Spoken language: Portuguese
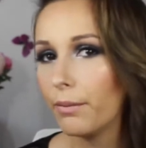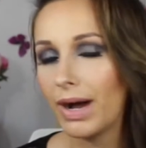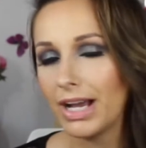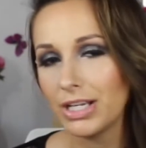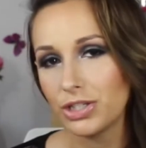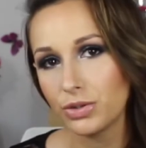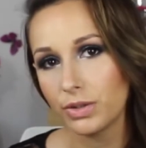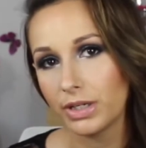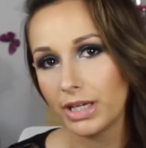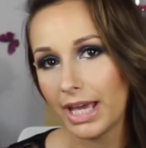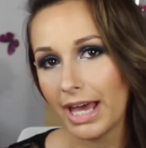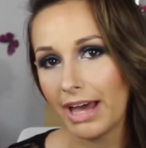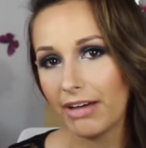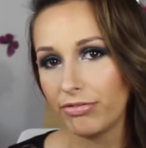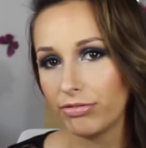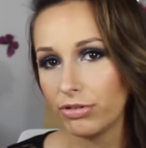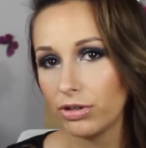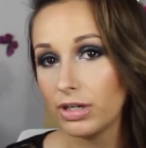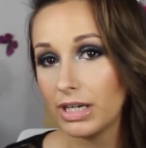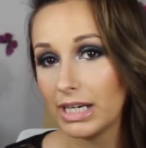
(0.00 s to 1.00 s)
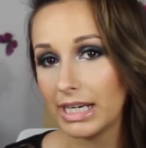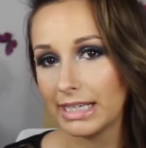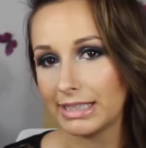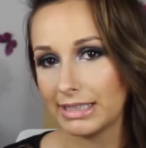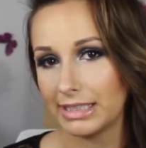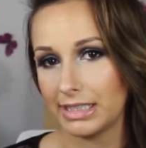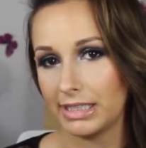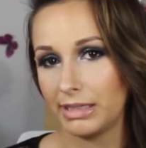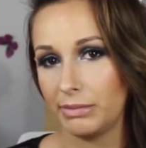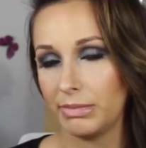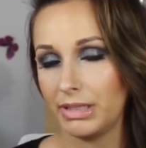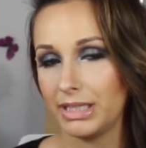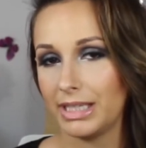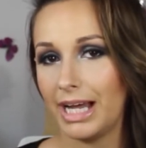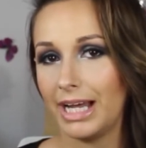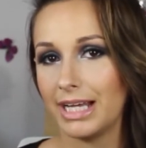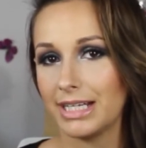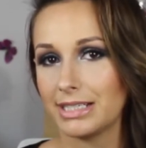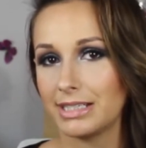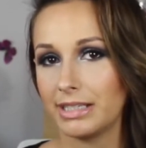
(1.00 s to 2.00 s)
Eu acho que é a violeta que me
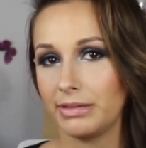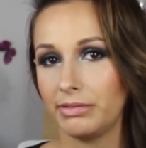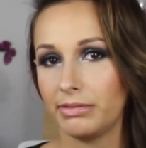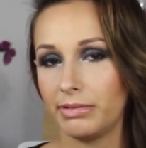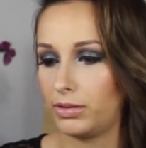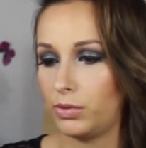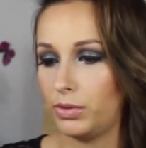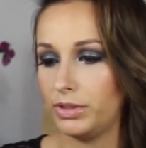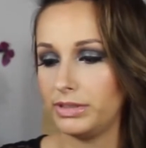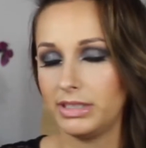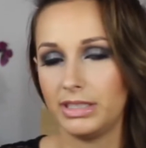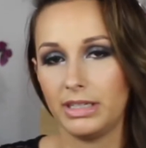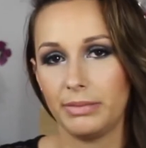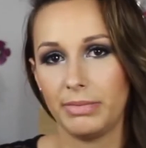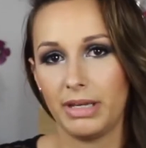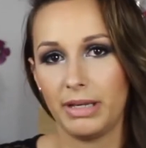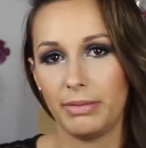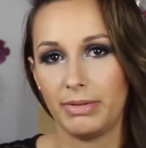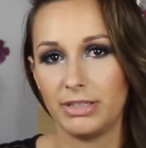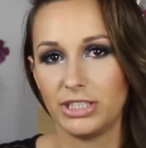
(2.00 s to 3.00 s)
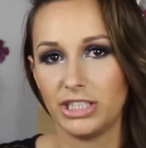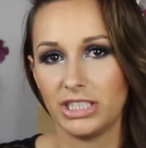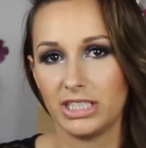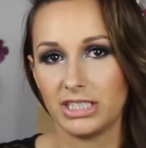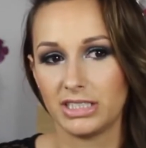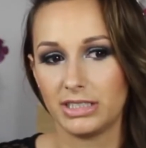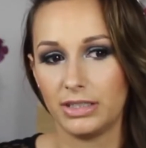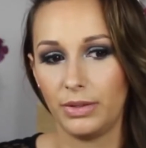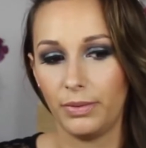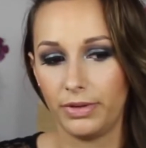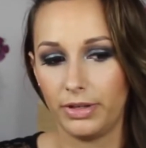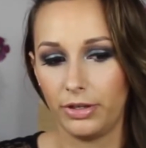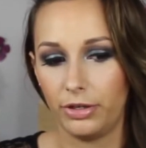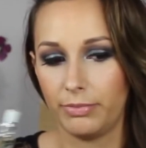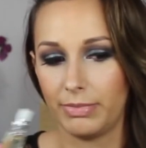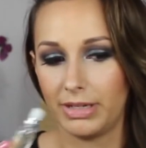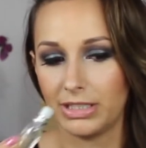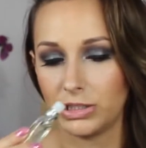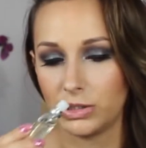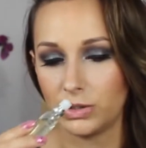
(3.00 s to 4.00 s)
dá essa coisa na minha imaginação, que
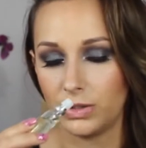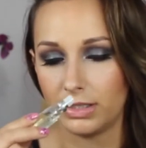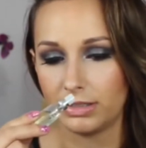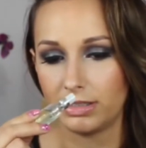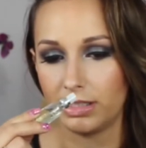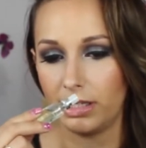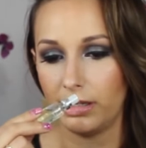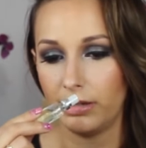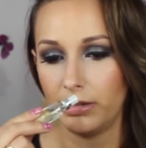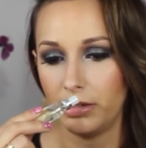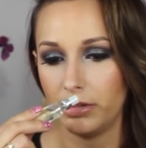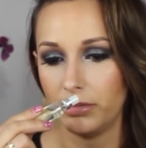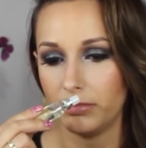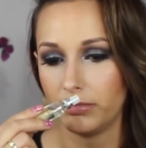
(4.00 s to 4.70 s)
eu imagino, assim,